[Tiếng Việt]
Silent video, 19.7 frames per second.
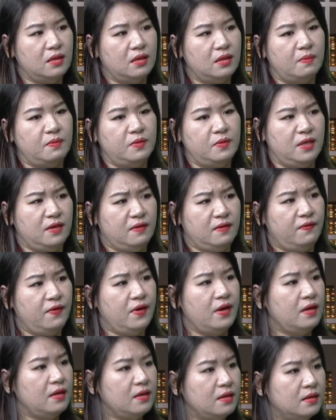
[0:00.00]
lập trình
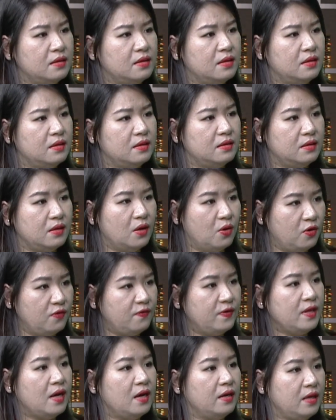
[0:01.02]
viên đối
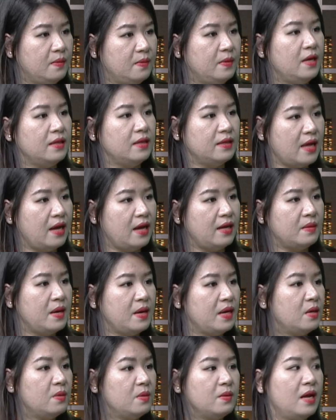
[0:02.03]
với thời điểm hiện tại năm
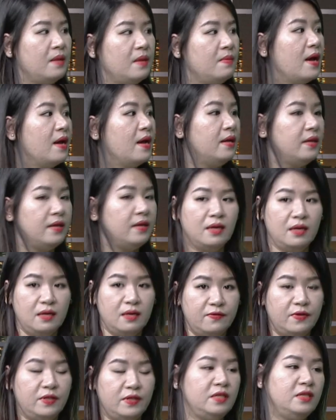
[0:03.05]
2023 này nhé.
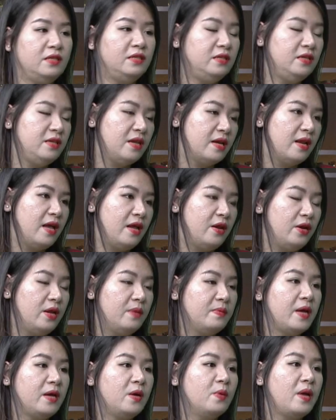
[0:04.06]
Thì xin, xin nhắc lại đó
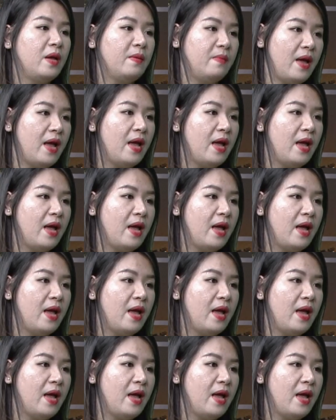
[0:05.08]
năm 2023